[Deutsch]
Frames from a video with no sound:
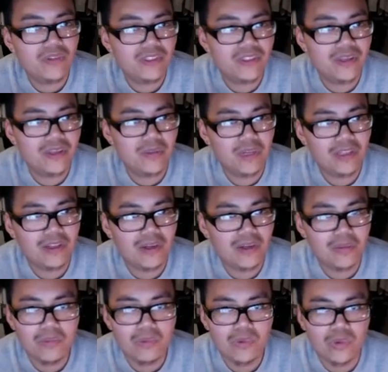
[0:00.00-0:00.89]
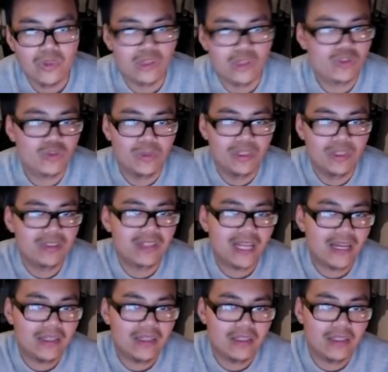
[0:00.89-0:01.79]
die gemacht haben, oder zumindest der
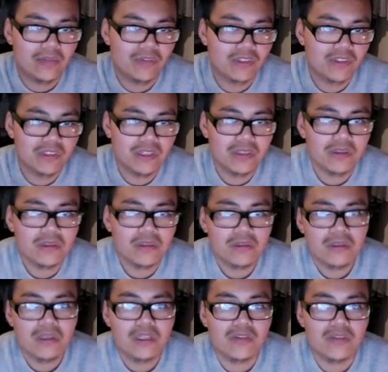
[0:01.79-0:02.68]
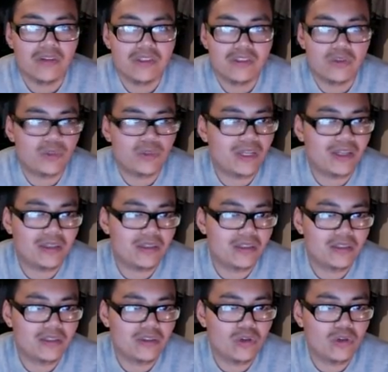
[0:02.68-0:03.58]
eine, den wir sehen, ich weiß nicht, ob der andere
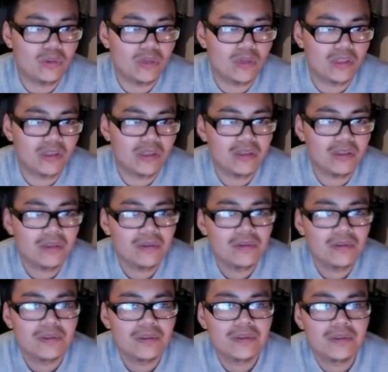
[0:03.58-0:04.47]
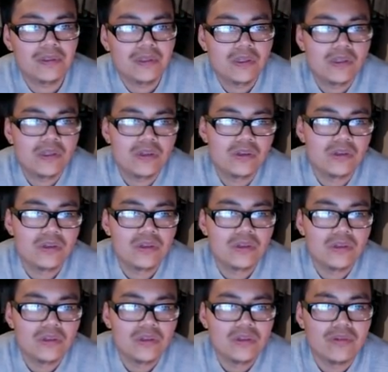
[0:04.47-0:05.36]
das auch gemacht hat,
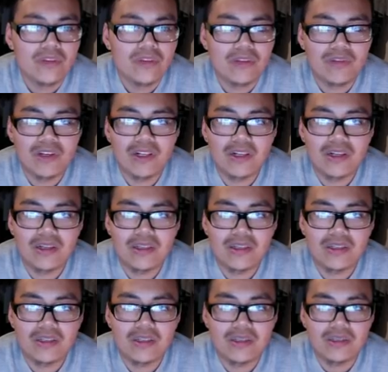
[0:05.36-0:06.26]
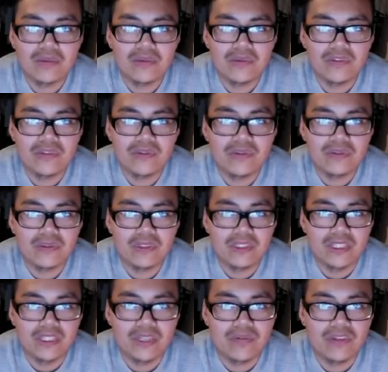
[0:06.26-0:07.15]
werden wir gleich ähm,
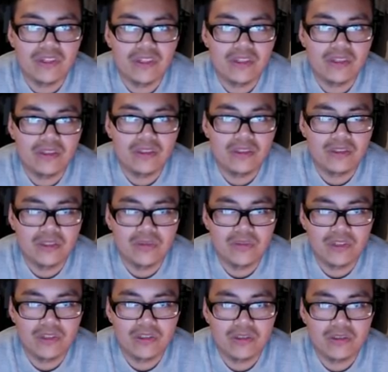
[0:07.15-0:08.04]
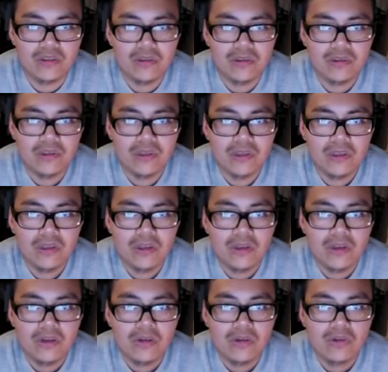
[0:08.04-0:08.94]
sehen, wenn die das Team wechseln.
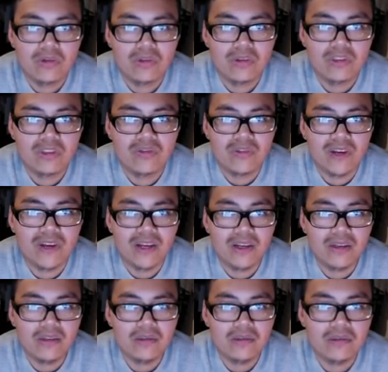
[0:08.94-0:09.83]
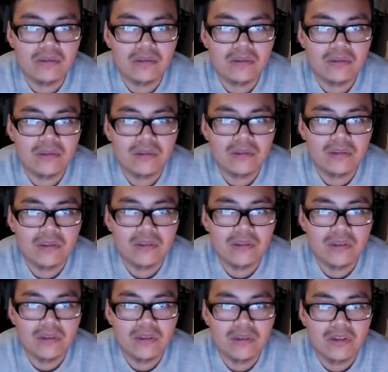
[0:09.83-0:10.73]
Und zwar,
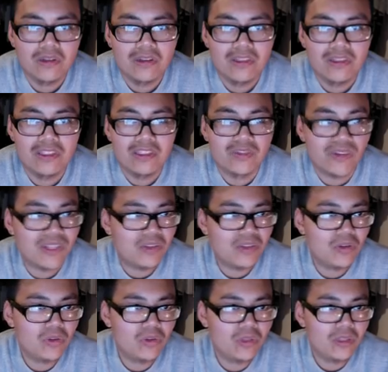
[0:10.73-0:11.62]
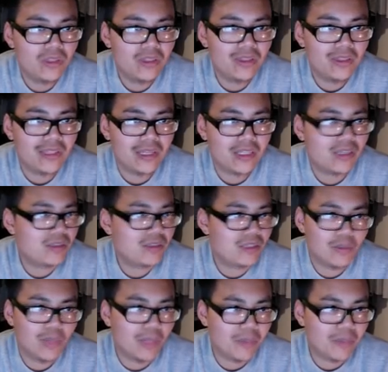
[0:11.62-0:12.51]
die zweite Runde, da, da
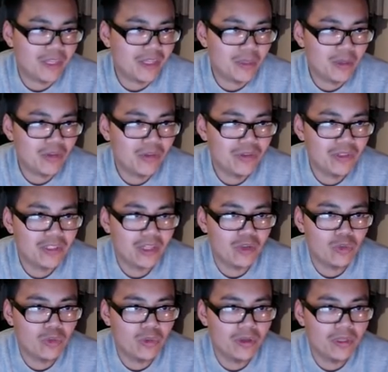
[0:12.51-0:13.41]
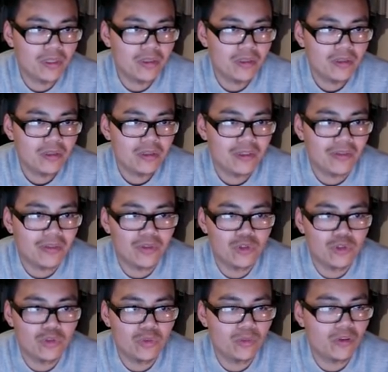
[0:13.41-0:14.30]
bleibt ja nicht mehr viel Zeit übrig. Da
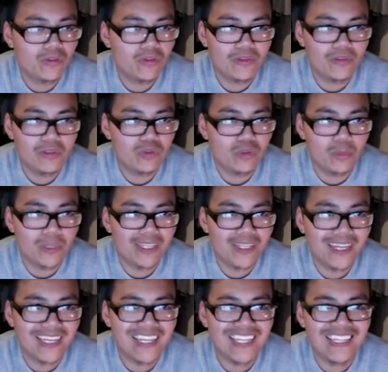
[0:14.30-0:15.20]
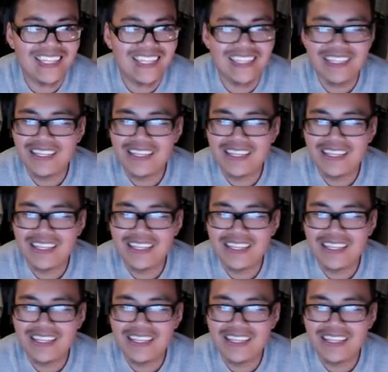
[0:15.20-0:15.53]
versuch, versucht man ja in